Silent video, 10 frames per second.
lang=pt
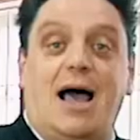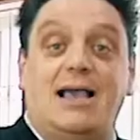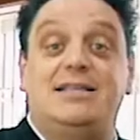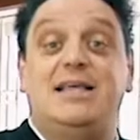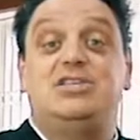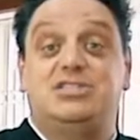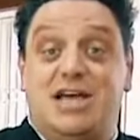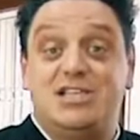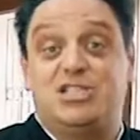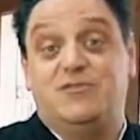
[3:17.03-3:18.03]
a
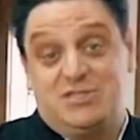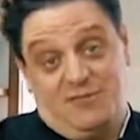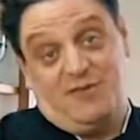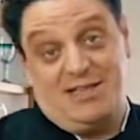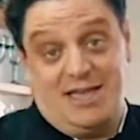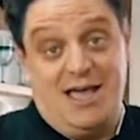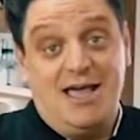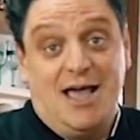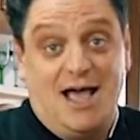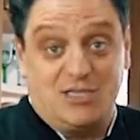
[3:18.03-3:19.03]
identidade que você vai dar
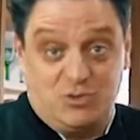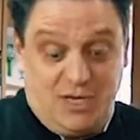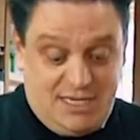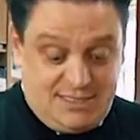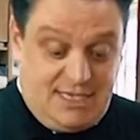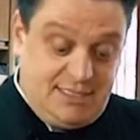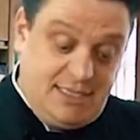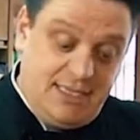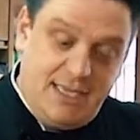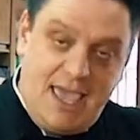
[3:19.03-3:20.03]
à sua
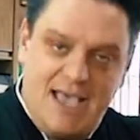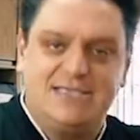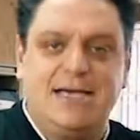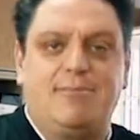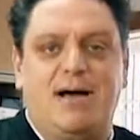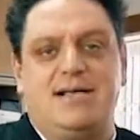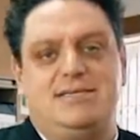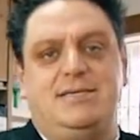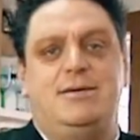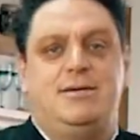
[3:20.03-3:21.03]
receita. Essa é a
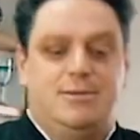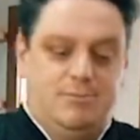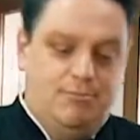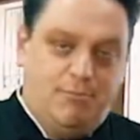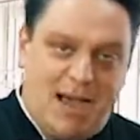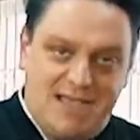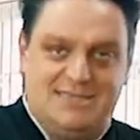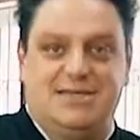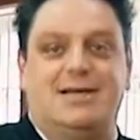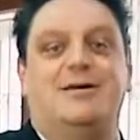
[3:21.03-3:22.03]
base
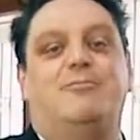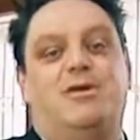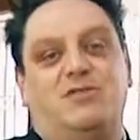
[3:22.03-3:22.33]
básica para